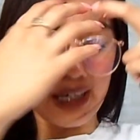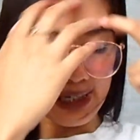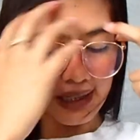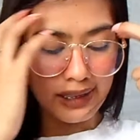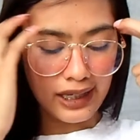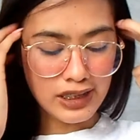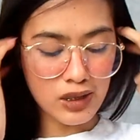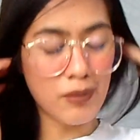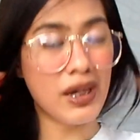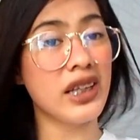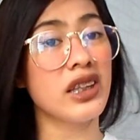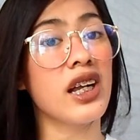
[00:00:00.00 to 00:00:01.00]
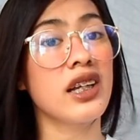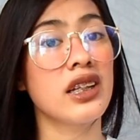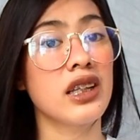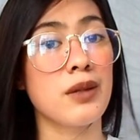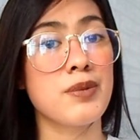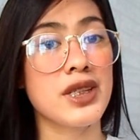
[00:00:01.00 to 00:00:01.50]
Ayan guys, yung mga
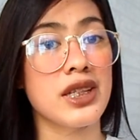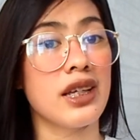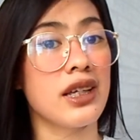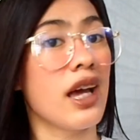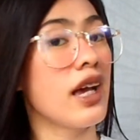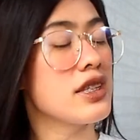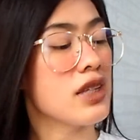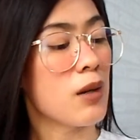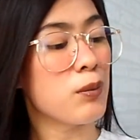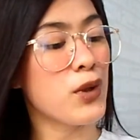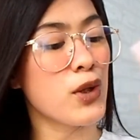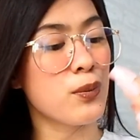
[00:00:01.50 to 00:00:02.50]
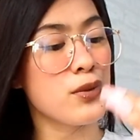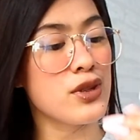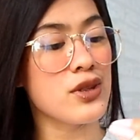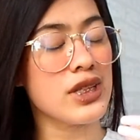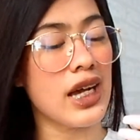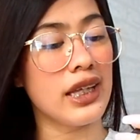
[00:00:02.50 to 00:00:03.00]
dark lipstick guys, ang
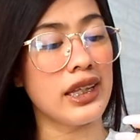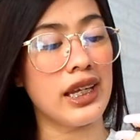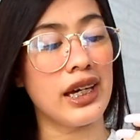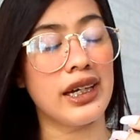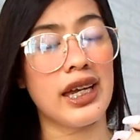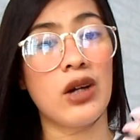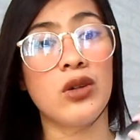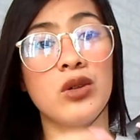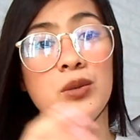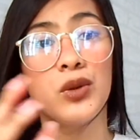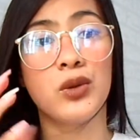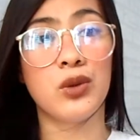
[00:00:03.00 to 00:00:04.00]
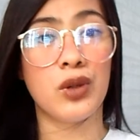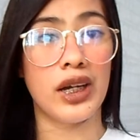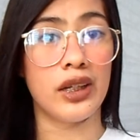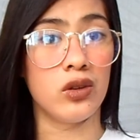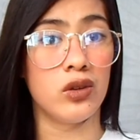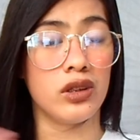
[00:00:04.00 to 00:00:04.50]
purpose ko sa kanila kaya ako
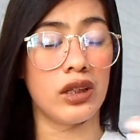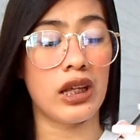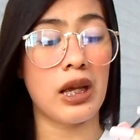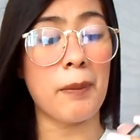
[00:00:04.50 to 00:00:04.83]
kumukuha nun.